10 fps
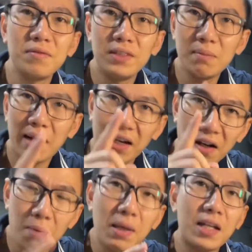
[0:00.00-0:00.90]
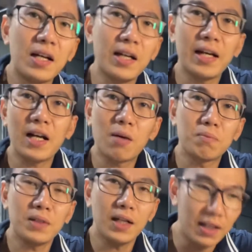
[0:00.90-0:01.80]
nhưng mà có bền vững hay
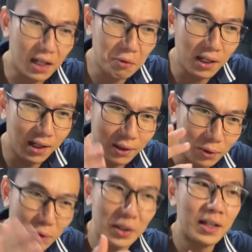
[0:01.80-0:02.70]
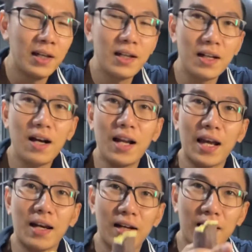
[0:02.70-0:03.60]
không thì câu trả lời của tôi đó
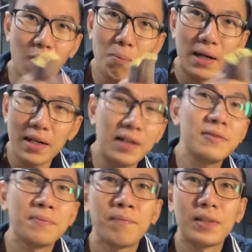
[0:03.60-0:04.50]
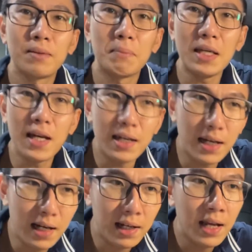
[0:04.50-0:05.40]
là không bền vững bởi vì
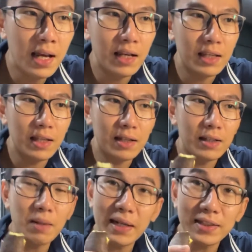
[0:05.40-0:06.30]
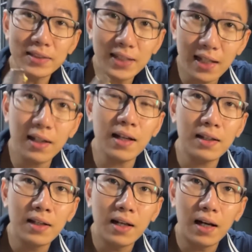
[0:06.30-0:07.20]
á nhưng mà trước tiên á
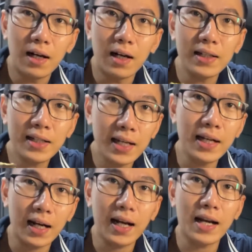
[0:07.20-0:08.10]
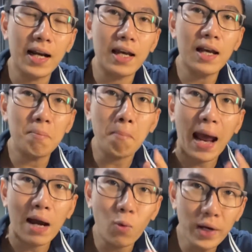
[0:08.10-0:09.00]
ở cái khía cạnh này á
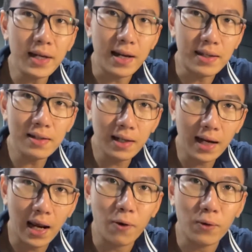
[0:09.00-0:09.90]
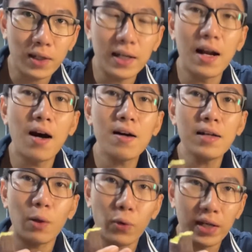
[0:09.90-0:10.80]
bạn quyết định như thế nào thì nó
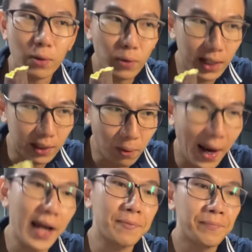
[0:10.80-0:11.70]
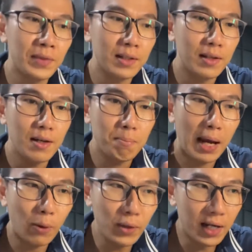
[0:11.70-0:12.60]
là quyền quyết định của bạn
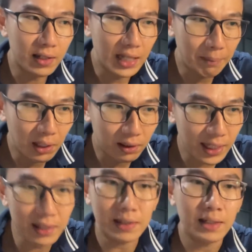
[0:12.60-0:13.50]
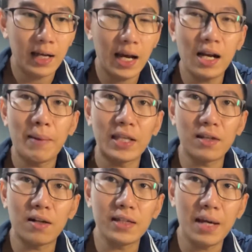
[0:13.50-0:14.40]
bạn quyết định giảm cân nhanh hay là bạn
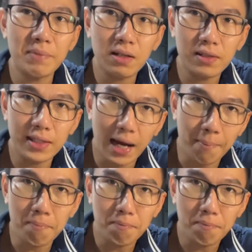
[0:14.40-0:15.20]
chọn giảm cân chậm